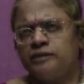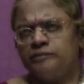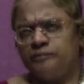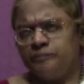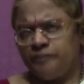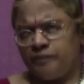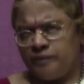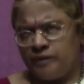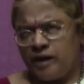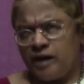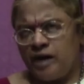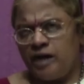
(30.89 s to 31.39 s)

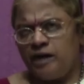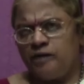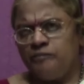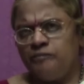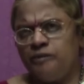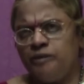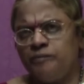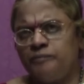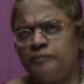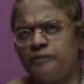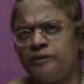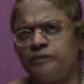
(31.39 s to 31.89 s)
இப்போ
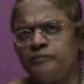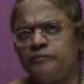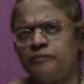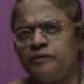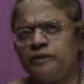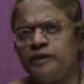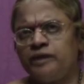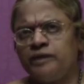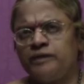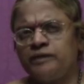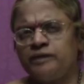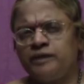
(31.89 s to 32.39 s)
ஆளுமை
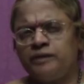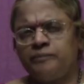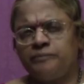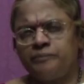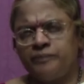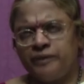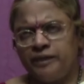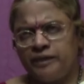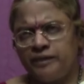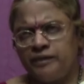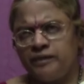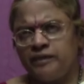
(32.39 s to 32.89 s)
பண்புனா என்ன
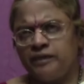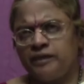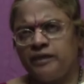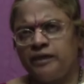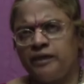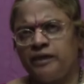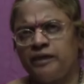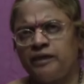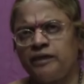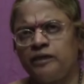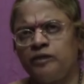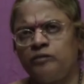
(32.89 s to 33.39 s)
பேரண்ட
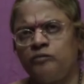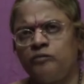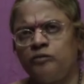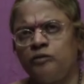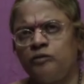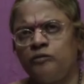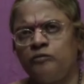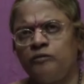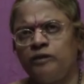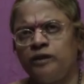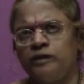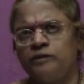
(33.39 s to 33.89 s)
நாயகனை
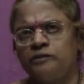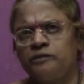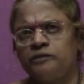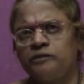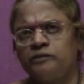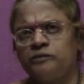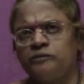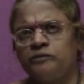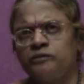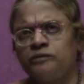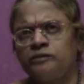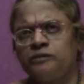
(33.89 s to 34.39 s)

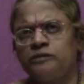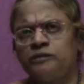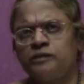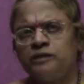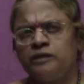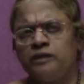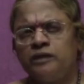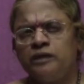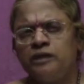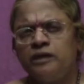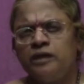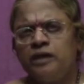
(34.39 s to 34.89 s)
உள்வாங்கி கொண்டு
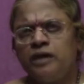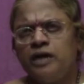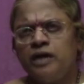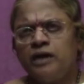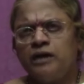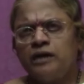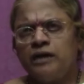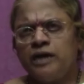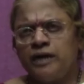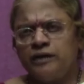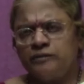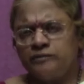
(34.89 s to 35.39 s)

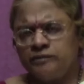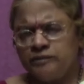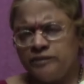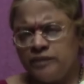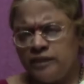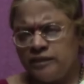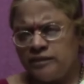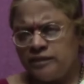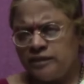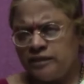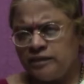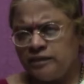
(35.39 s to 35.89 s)
நான்
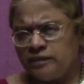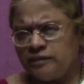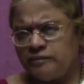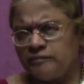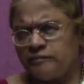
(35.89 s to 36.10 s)
வந்து அந்த